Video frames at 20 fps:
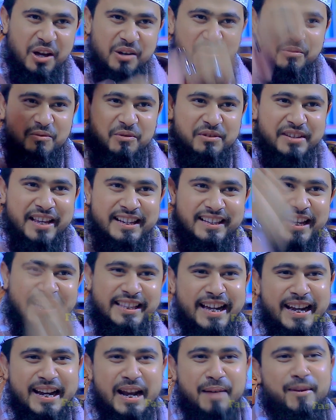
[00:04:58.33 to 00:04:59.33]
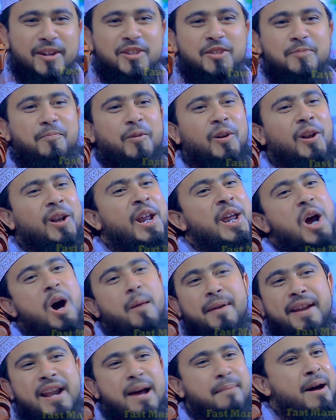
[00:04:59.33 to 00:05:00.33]
রুকু সাজদা দিয়ে নামাজ পড়লেই
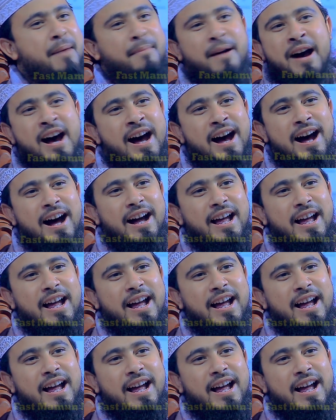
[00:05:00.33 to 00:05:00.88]
হবে না বাবা